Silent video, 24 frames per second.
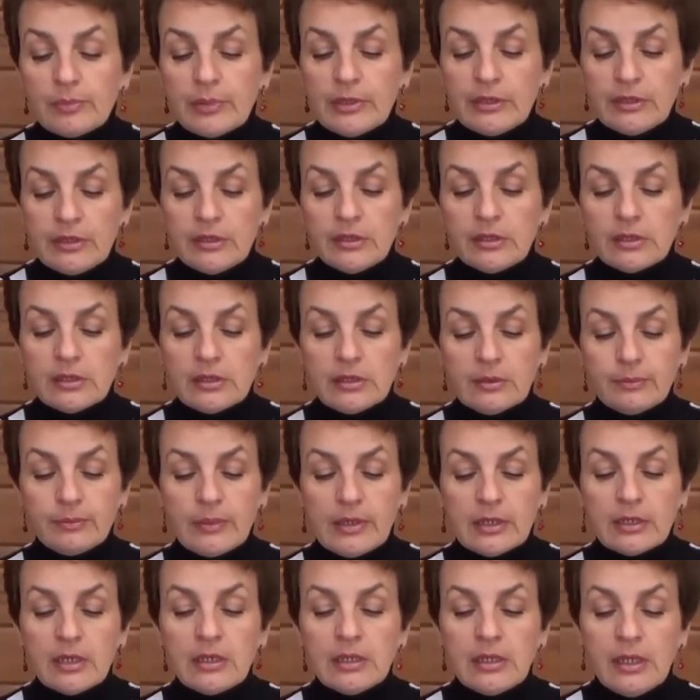приехали,
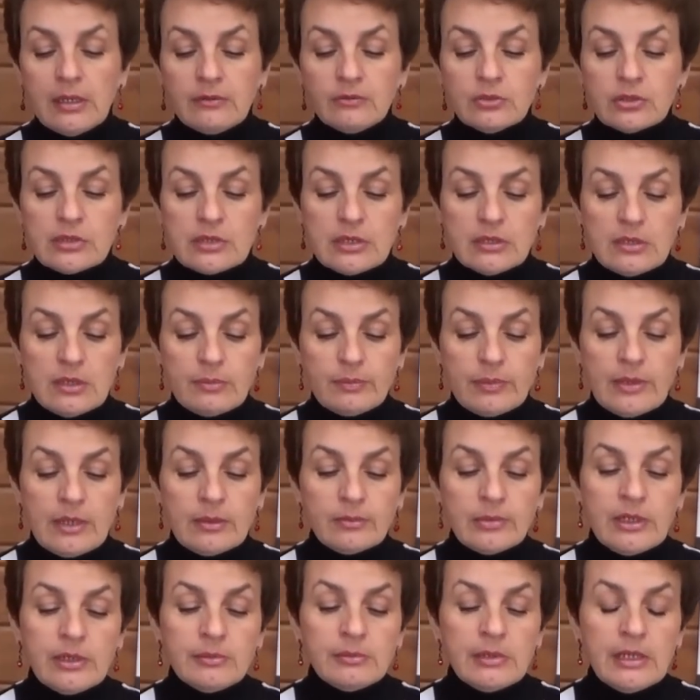пока я вот с этой
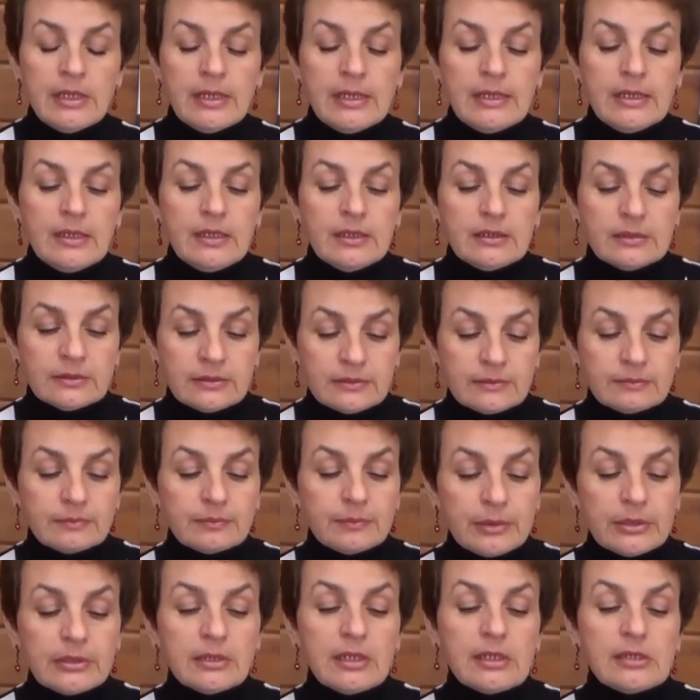проблемой а,
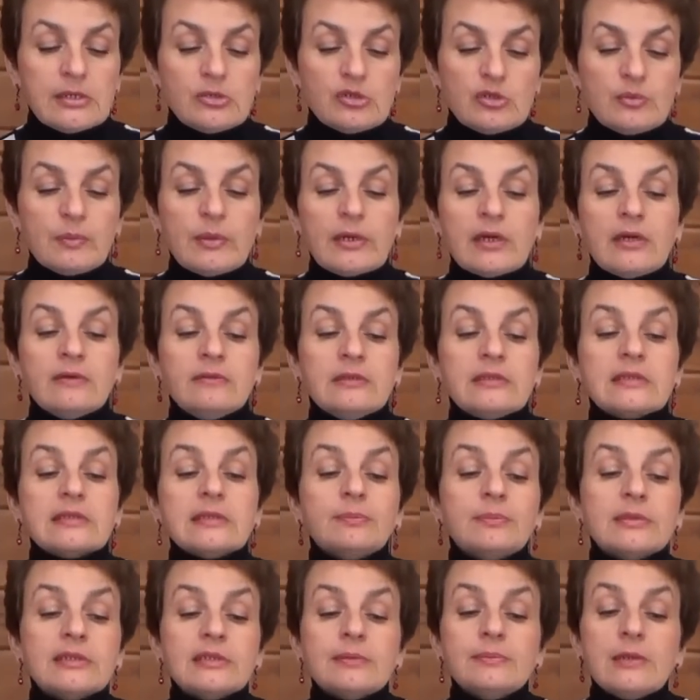пытаюсь справиться.
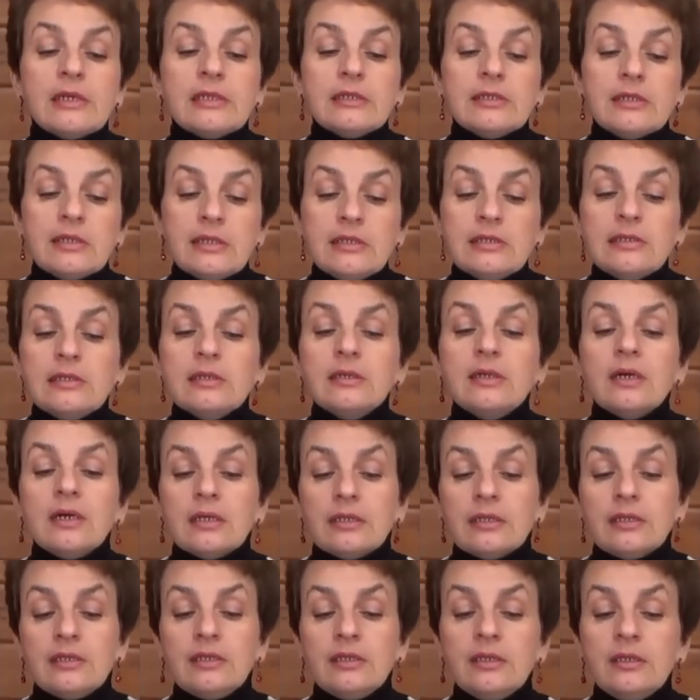Посмотрите,
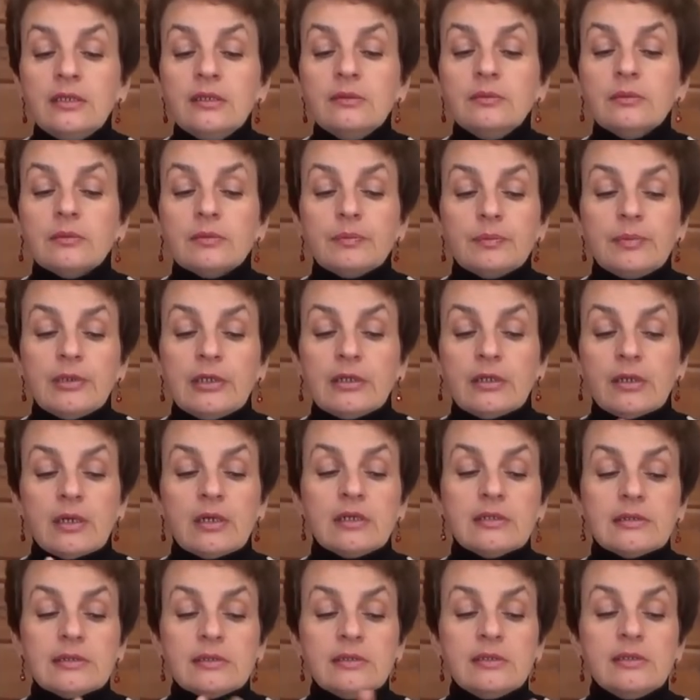какие
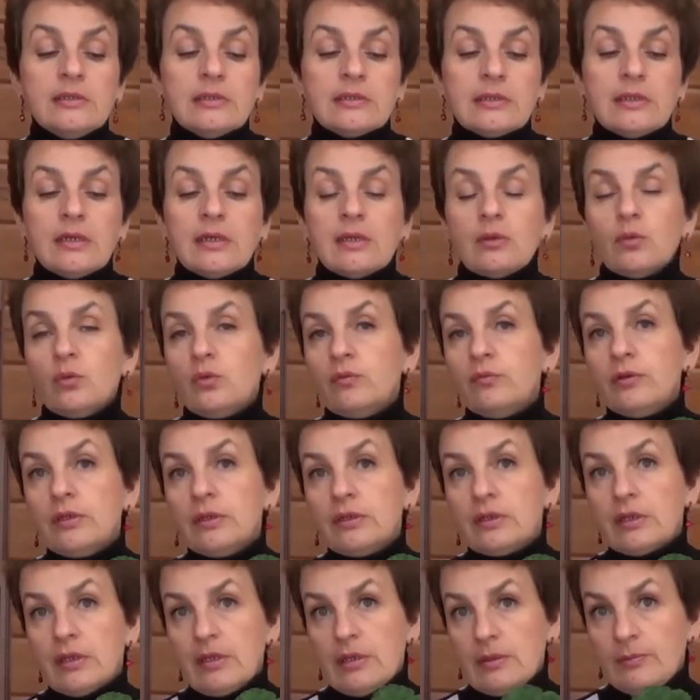прекрасные, здоровые,
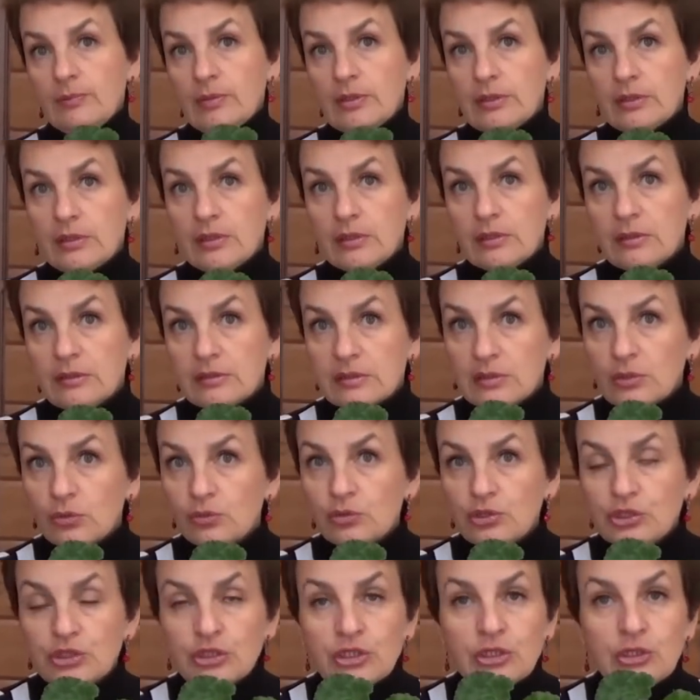крепенькие
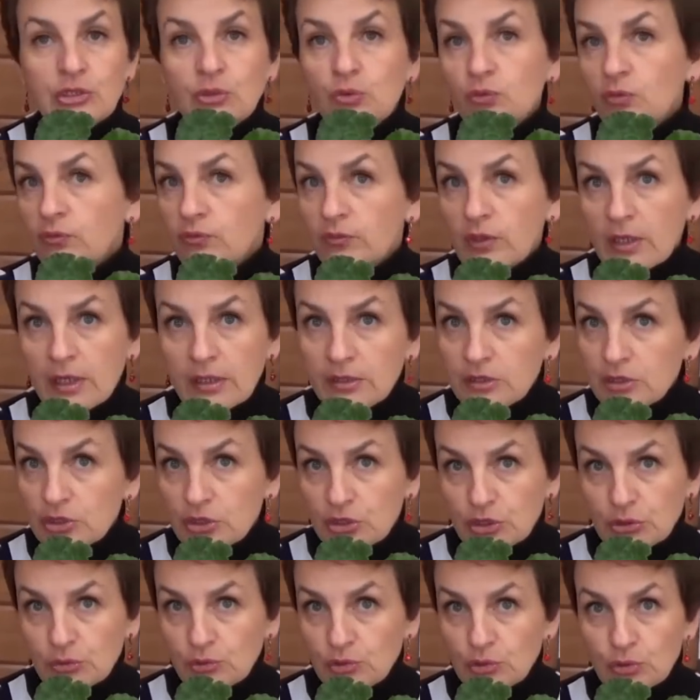листочки не увяли
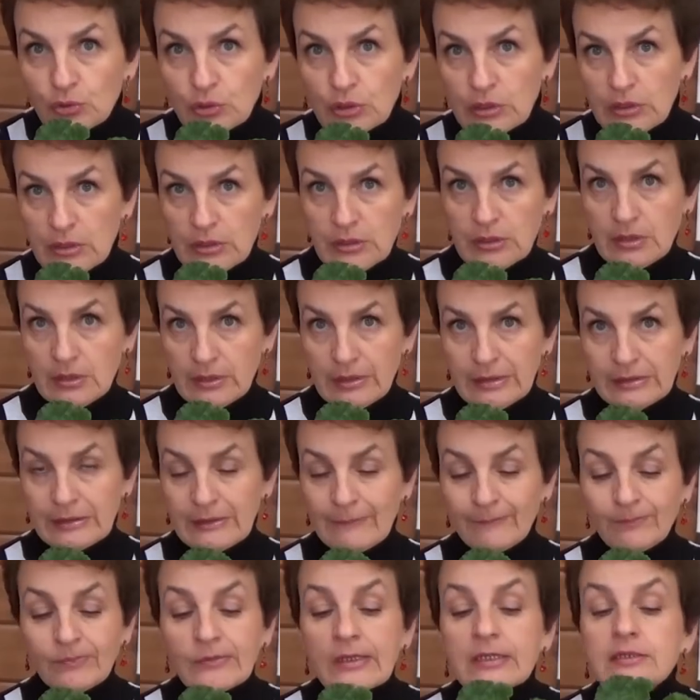ничуть у этой герани.
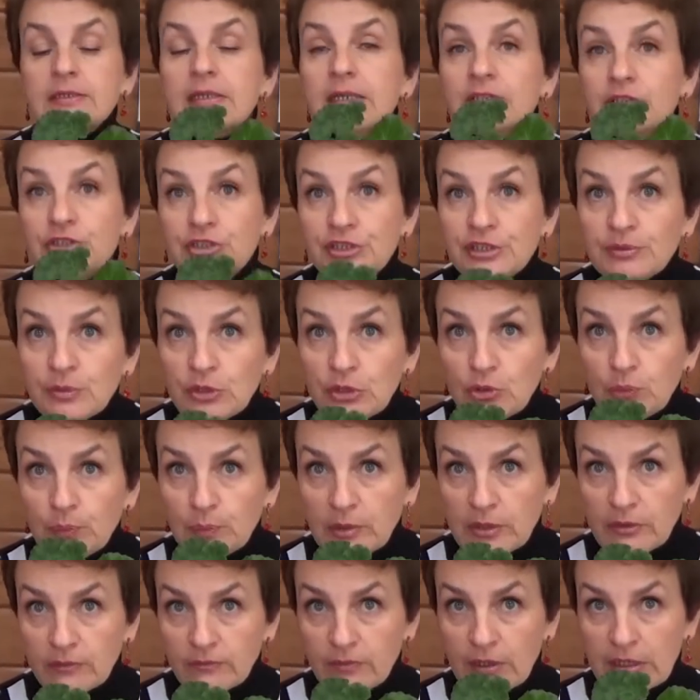Зачем ее
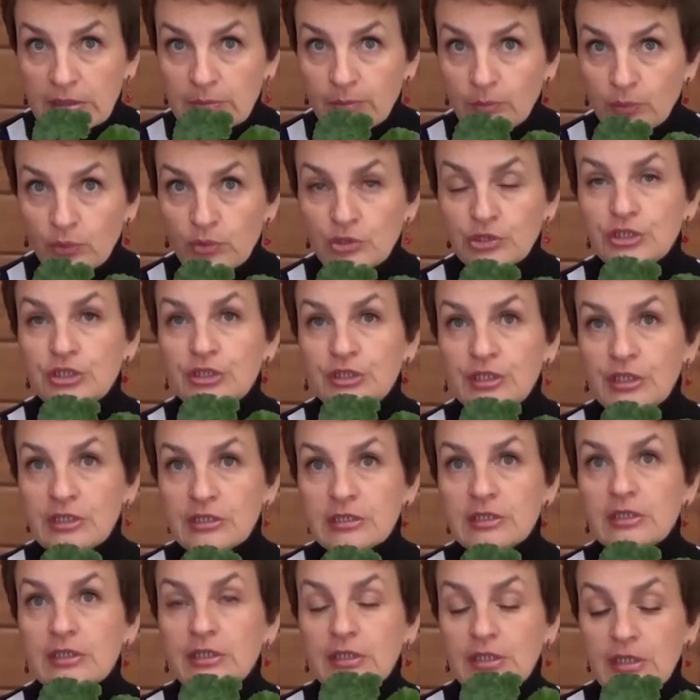плевать больше,
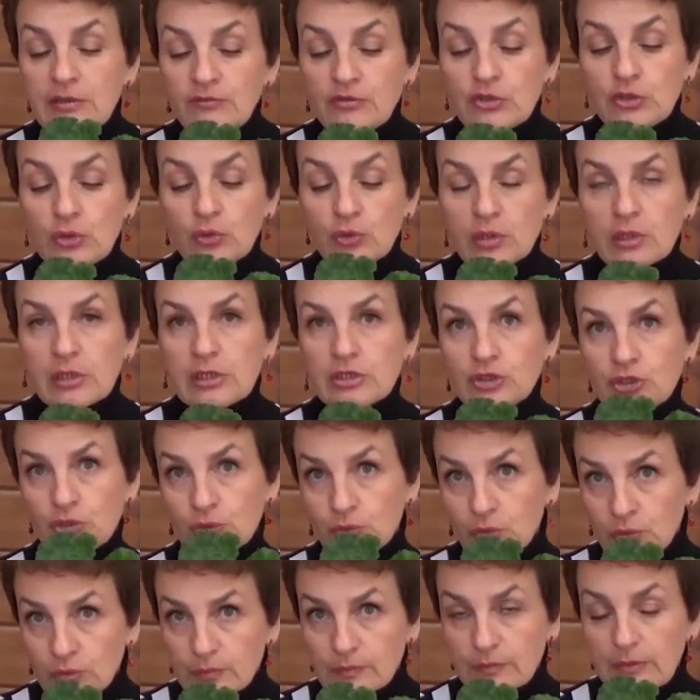если ей все
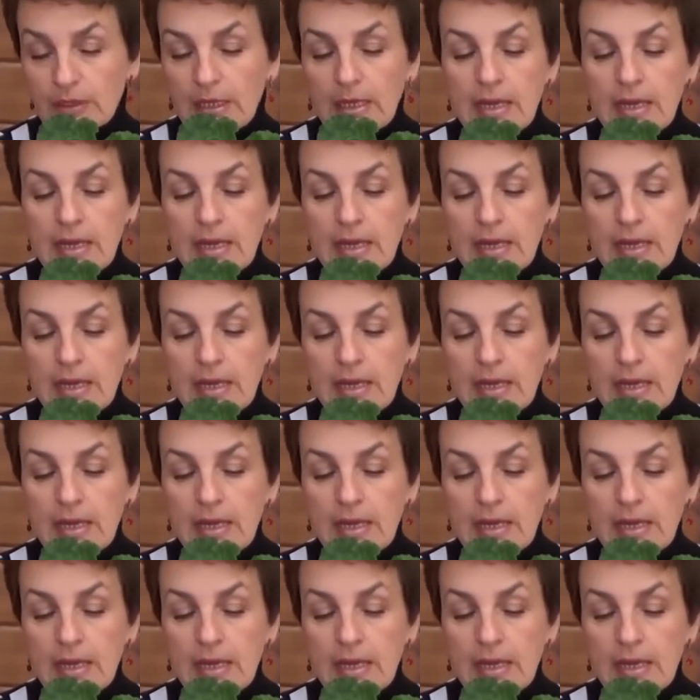хорошо?